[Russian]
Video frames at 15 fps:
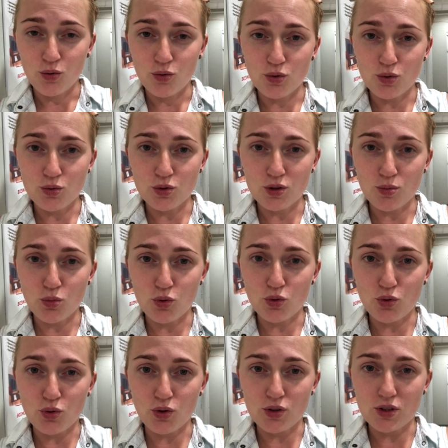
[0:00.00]
У нее самой
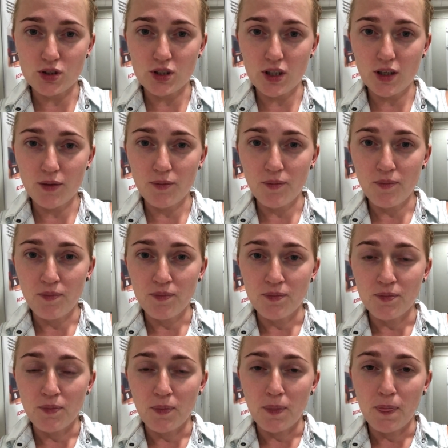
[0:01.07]
трое детей.
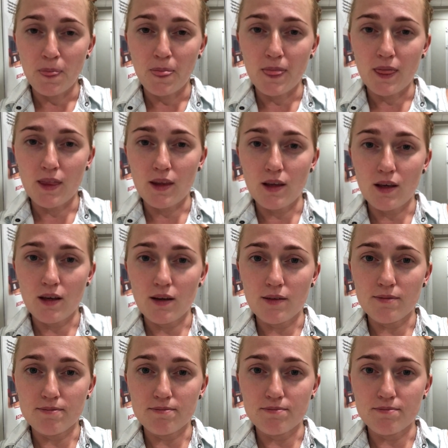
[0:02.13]
И